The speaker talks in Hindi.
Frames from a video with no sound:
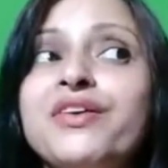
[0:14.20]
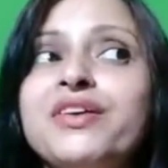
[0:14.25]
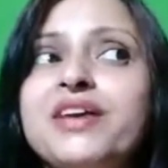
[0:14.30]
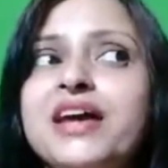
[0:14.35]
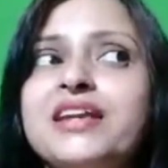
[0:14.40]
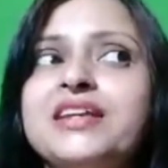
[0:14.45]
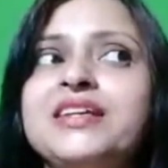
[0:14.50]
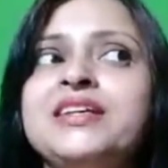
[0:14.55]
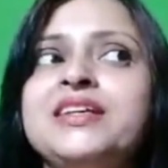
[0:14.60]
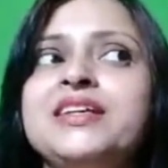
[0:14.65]

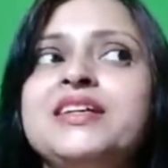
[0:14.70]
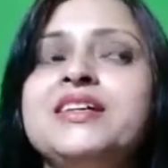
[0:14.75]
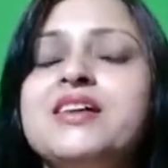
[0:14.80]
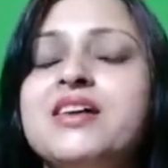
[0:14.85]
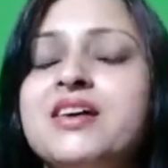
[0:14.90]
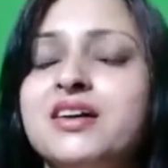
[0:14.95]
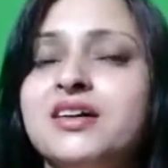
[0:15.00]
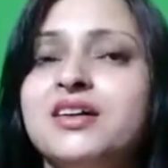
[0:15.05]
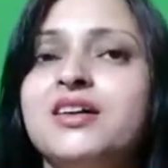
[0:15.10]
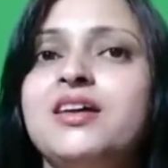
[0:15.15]
यानी कि
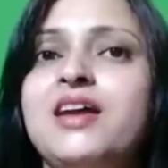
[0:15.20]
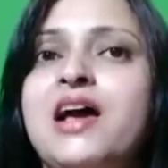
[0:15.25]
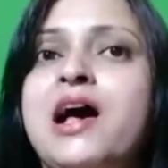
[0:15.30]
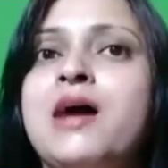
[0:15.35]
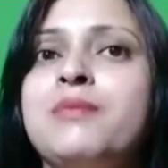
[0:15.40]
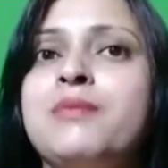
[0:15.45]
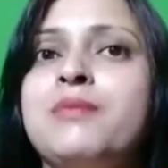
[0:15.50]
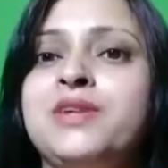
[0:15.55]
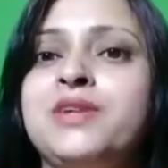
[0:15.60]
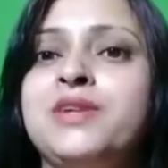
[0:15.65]
अगर
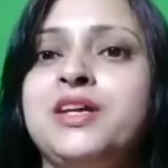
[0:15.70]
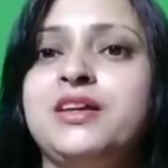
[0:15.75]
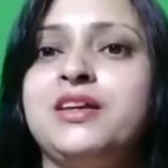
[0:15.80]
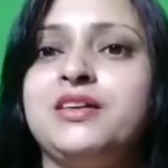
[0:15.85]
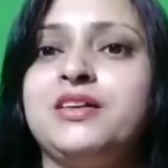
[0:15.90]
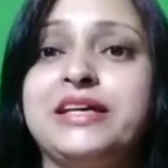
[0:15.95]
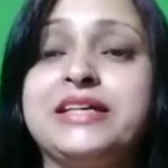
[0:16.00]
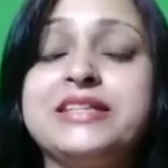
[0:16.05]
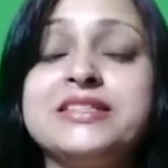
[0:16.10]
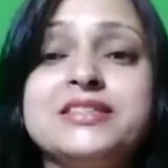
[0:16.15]
आपने
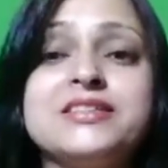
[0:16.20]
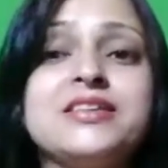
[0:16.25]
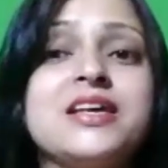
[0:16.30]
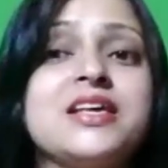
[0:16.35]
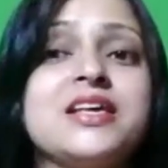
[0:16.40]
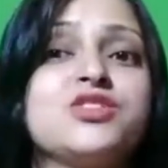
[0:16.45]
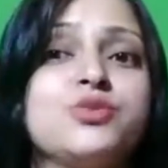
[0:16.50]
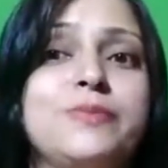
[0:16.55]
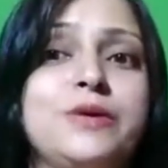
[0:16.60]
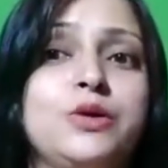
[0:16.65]
इस
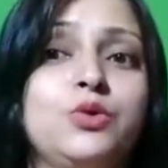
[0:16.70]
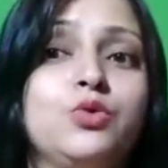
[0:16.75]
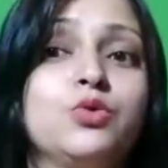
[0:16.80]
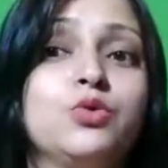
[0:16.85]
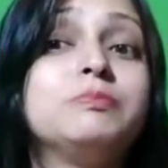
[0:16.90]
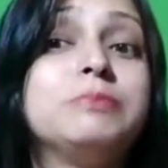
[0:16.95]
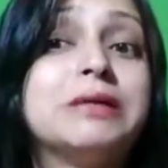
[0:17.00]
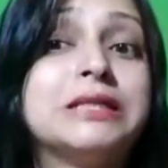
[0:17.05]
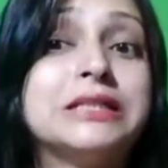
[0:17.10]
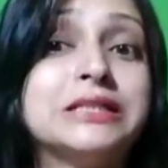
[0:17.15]
रेसिपी को
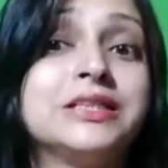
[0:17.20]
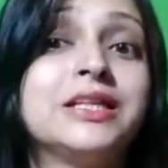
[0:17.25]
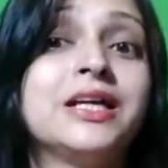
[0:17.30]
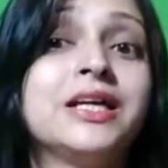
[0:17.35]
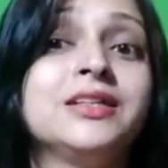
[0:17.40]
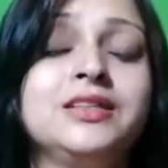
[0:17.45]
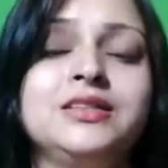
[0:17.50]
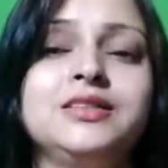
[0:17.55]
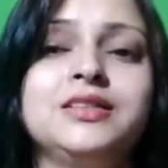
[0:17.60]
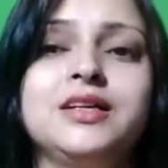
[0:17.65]

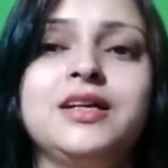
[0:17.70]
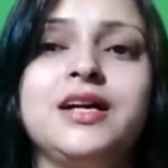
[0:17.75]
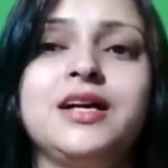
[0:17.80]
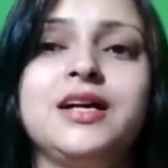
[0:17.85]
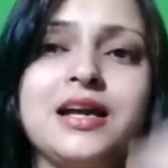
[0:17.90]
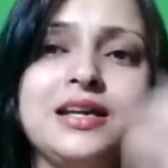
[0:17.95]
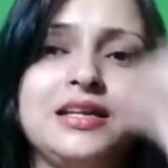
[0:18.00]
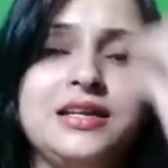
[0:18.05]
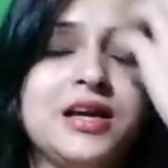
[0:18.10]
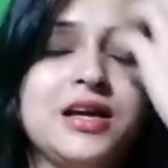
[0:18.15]
15 दिन तक
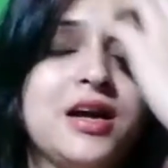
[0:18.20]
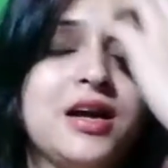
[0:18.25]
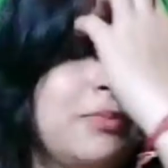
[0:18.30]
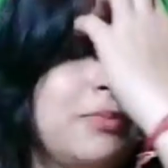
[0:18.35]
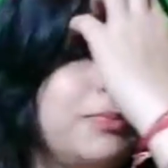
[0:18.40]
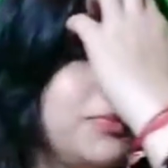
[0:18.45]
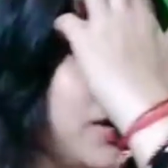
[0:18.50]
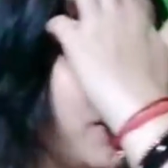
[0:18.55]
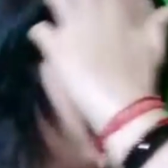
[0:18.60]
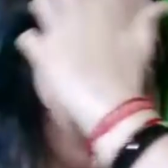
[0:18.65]
खा लिया
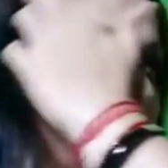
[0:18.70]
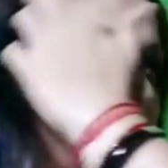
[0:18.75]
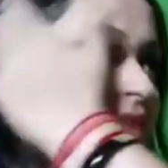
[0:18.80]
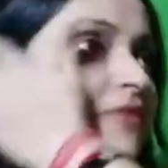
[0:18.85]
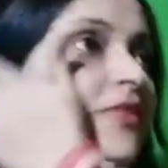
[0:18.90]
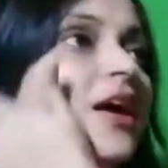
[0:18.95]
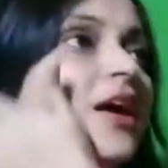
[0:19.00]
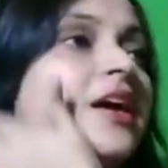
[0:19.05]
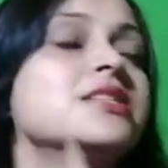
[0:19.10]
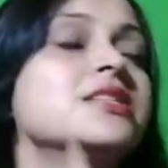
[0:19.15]
आपने
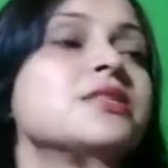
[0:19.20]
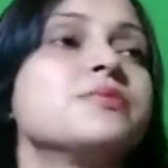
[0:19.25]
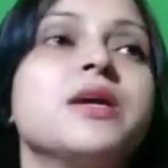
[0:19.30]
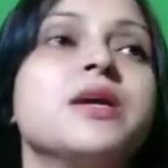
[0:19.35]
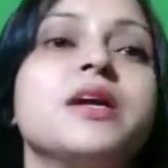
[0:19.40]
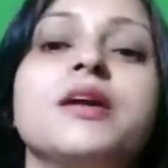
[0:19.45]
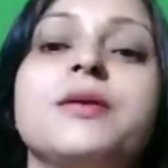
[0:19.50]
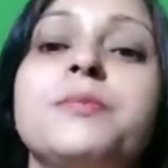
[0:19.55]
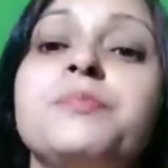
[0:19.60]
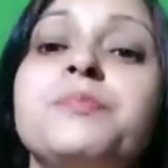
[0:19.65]
ब्रेकफास्ट
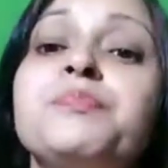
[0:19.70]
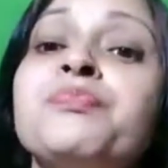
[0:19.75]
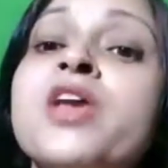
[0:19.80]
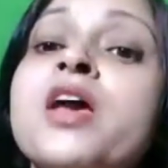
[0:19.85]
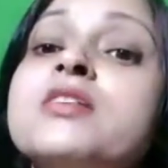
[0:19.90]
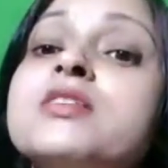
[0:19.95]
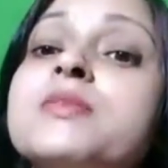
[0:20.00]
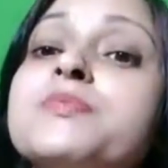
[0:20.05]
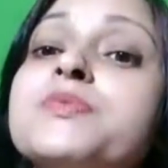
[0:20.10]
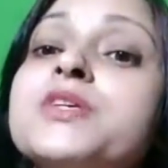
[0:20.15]
में
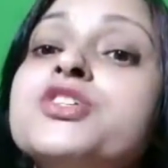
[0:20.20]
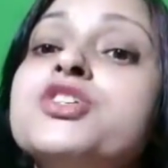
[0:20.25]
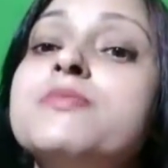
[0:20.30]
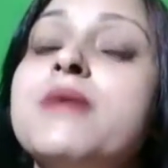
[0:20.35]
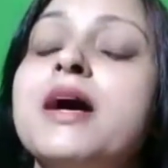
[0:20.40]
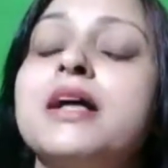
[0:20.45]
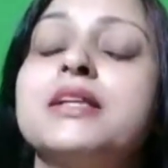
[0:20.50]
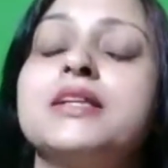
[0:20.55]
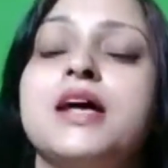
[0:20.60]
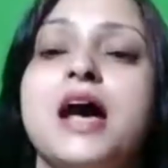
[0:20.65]
सबसे अच्छी
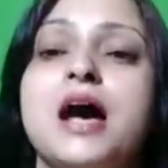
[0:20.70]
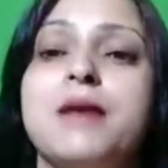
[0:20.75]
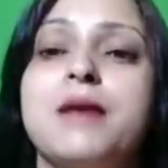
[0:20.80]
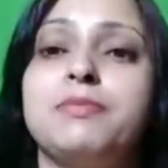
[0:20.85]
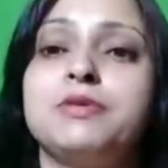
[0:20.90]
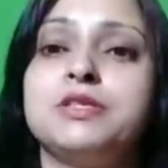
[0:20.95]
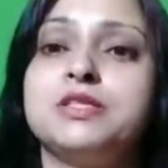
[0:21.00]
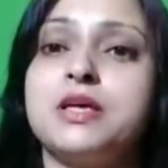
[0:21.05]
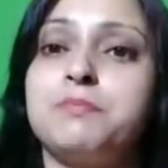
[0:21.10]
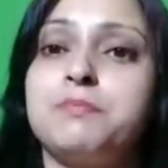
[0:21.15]
बात है
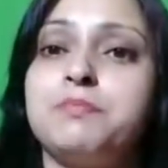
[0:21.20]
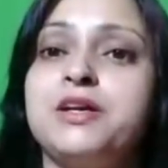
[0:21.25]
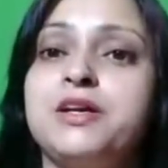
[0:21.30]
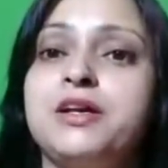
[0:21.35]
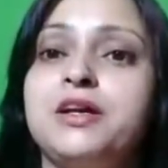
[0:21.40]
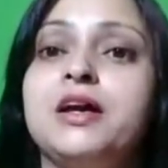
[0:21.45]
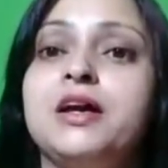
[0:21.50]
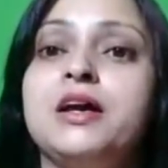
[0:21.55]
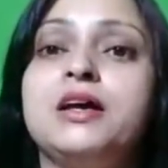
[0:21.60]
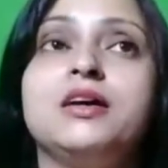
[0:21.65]
आप इसे अपने